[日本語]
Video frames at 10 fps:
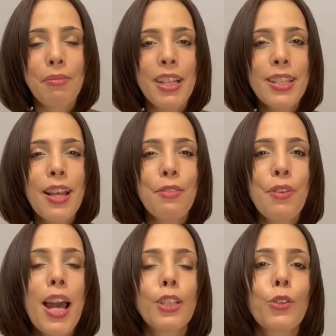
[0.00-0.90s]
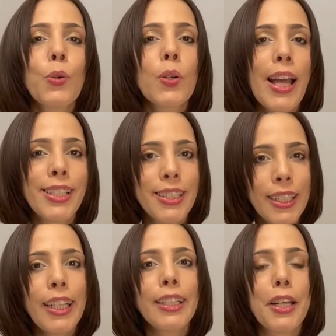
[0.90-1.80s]
皆さんはどうお感じ
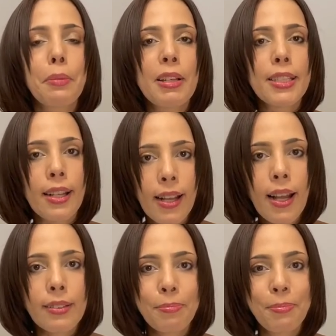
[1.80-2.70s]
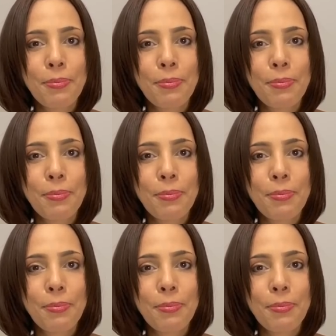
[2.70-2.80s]
になりましたか